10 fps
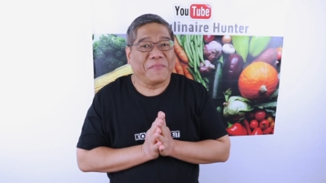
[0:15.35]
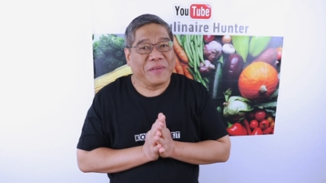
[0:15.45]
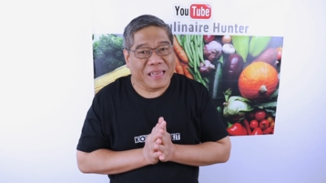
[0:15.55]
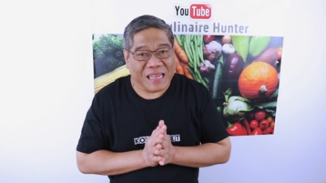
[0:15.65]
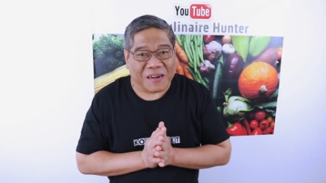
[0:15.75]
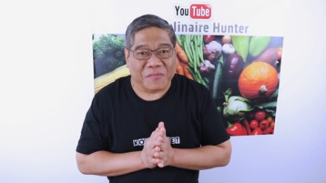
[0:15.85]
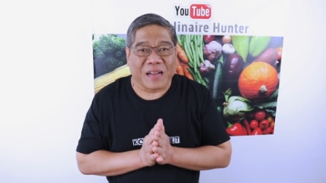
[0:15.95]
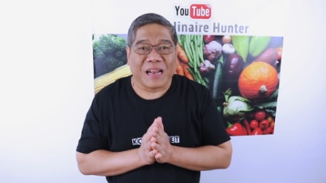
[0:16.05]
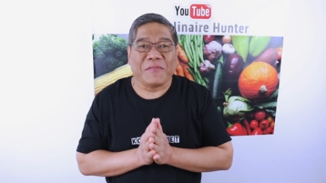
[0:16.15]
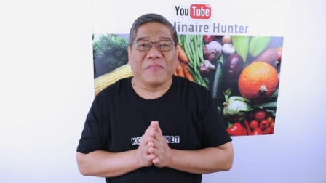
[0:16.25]
Amin ya
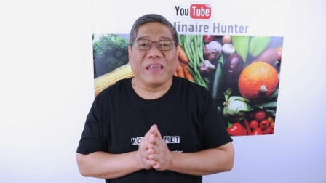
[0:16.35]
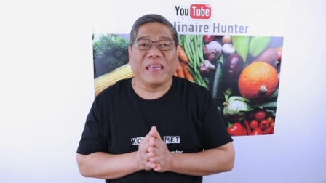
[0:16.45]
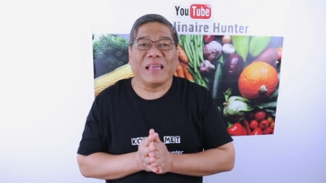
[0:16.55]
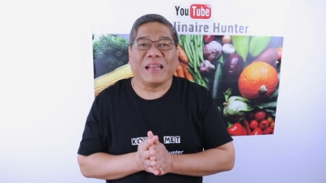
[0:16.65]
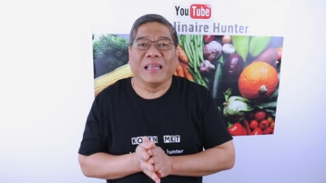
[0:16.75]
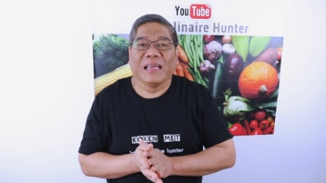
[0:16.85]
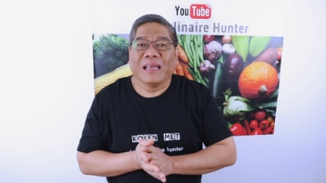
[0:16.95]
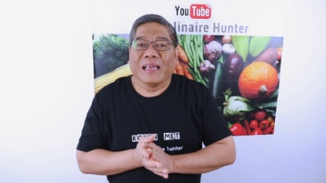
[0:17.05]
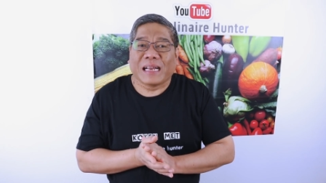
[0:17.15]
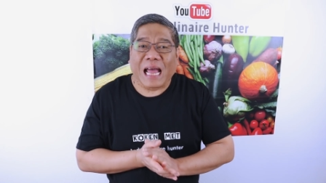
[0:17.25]
robbal alamin.
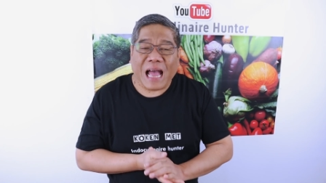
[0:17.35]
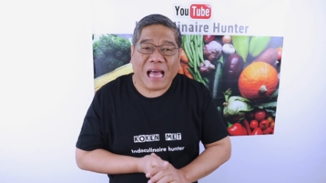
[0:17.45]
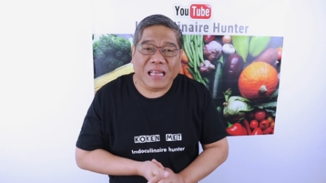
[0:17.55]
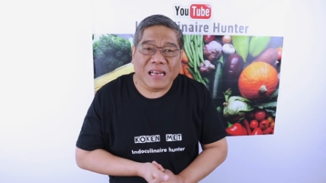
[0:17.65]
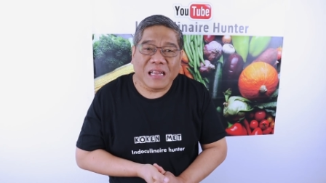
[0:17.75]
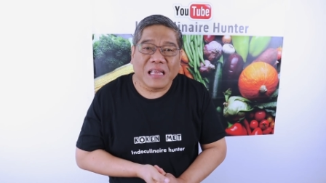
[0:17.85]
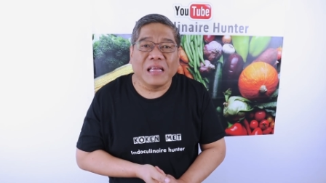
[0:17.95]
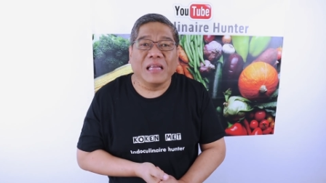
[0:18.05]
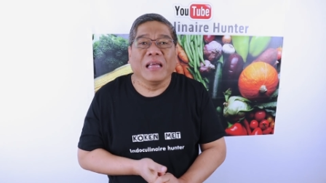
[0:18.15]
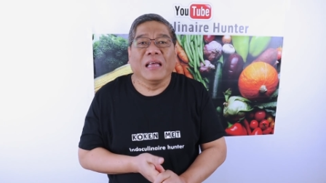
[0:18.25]
Nah, hari
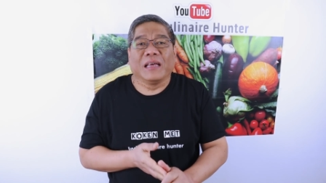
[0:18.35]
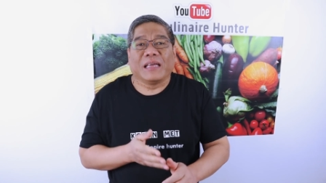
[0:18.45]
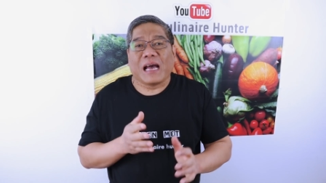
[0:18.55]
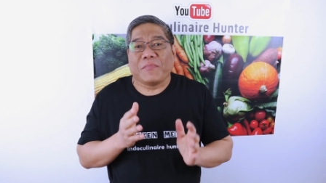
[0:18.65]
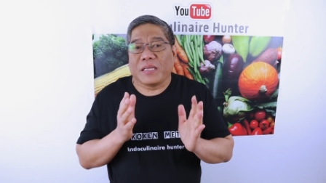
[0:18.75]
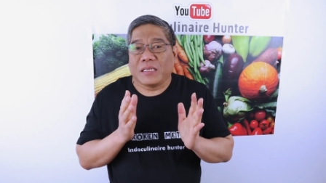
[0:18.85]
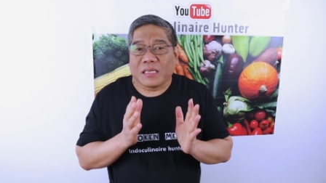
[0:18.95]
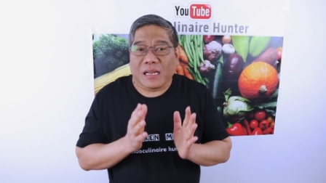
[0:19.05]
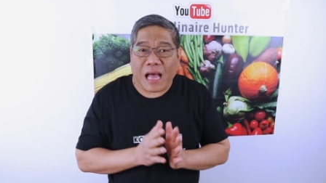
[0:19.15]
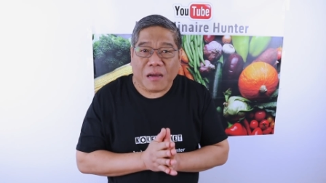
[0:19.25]
ini ya
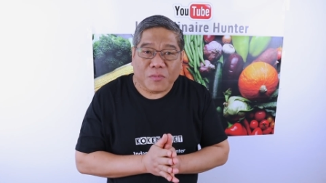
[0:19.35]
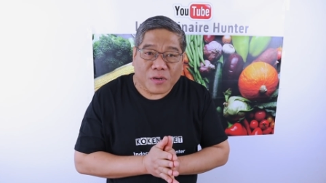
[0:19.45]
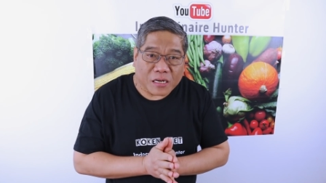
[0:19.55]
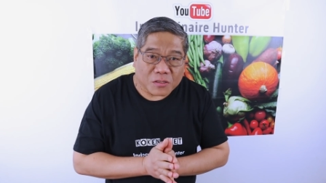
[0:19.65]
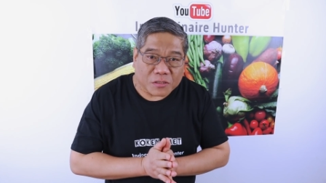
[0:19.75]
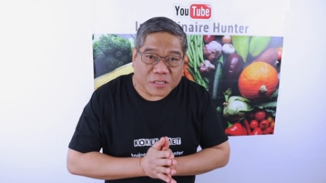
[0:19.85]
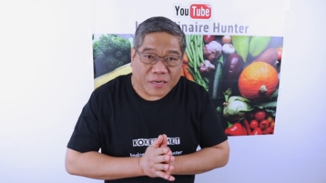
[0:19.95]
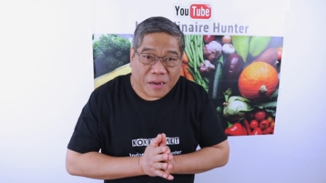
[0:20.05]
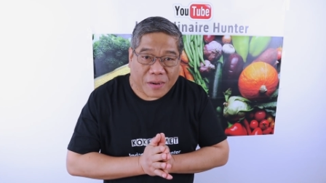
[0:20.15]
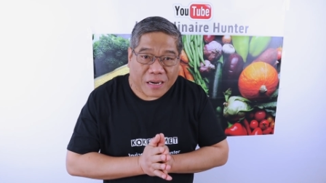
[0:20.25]
menjelang bulan suci
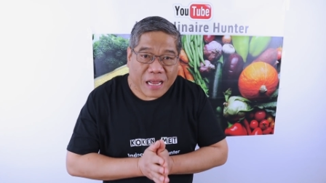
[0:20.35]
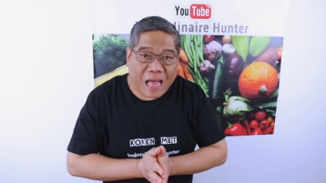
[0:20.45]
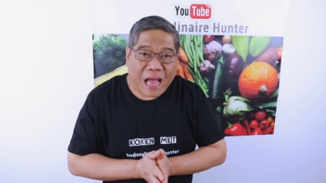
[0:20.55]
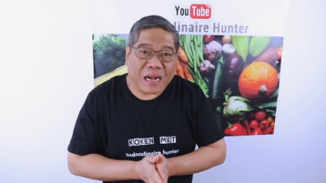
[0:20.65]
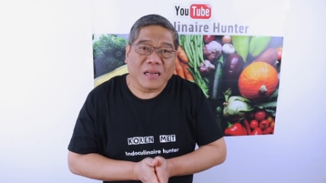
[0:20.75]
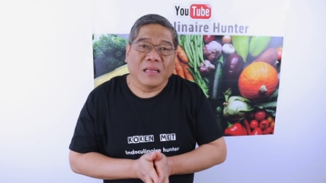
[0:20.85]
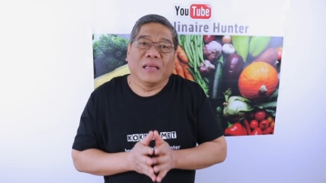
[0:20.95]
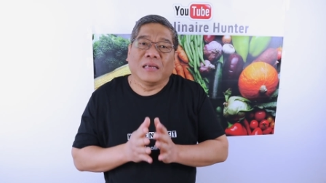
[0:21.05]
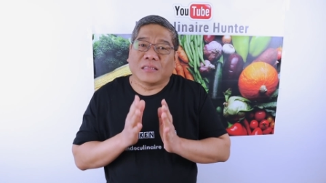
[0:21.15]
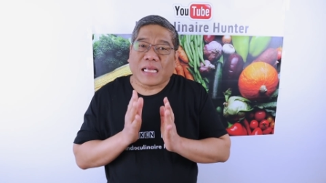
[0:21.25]
Ramadan,
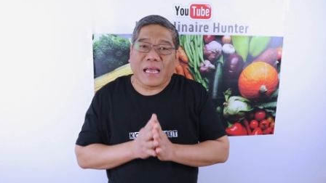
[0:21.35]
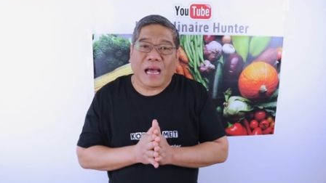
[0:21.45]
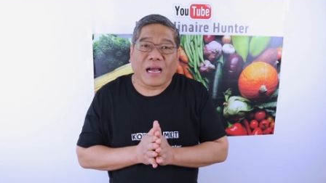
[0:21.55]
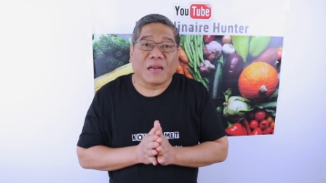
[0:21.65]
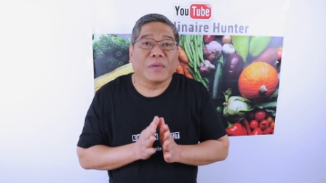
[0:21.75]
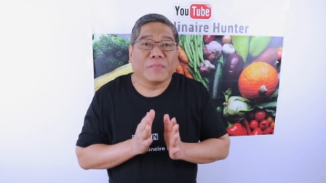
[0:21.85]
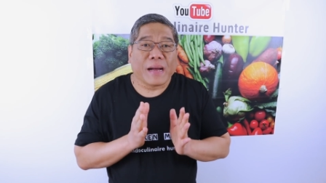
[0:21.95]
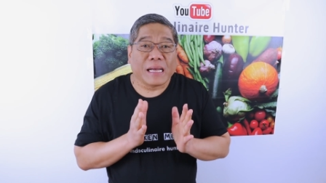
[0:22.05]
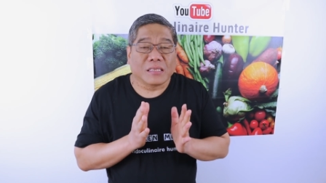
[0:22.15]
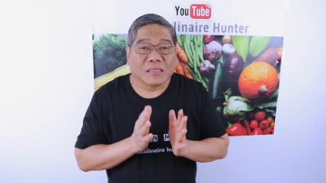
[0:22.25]
saya akan
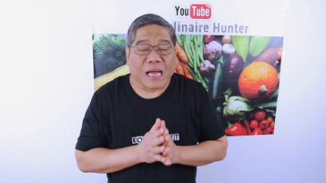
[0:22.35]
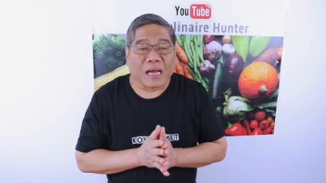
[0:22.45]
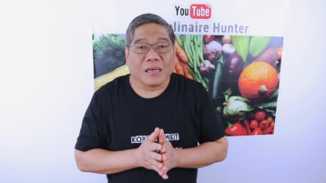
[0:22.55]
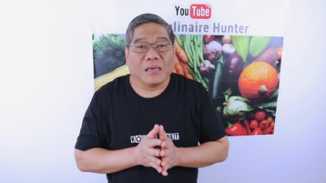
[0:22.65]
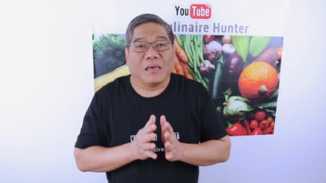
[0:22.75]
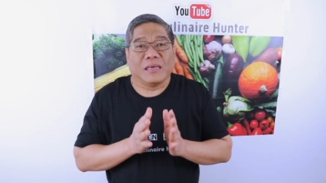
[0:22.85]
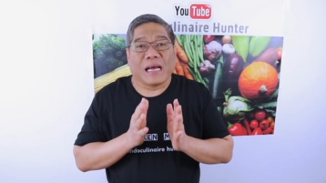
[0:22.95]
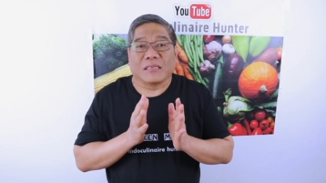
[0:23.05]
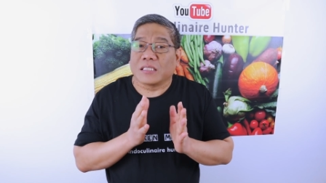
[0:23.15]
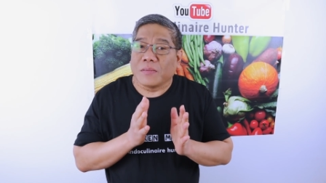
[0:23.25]
memasak uh,
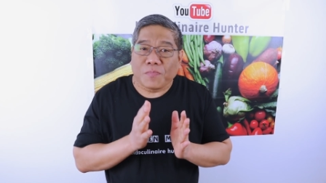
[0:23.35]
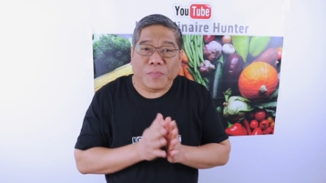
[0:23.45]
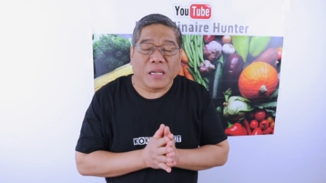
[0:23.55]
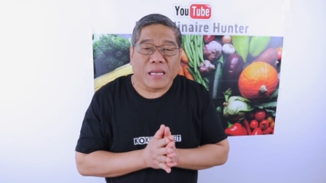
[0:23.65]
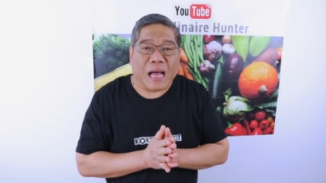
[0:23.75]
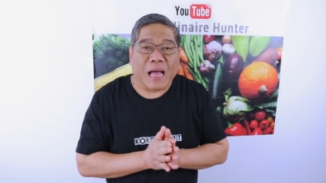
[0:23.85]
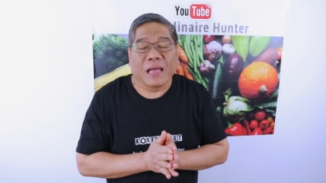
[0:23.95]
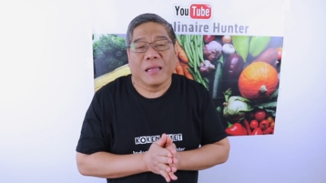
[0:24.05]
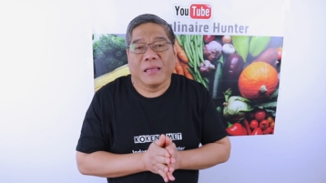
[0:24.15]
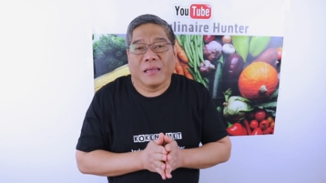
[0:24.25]
yang simple ya.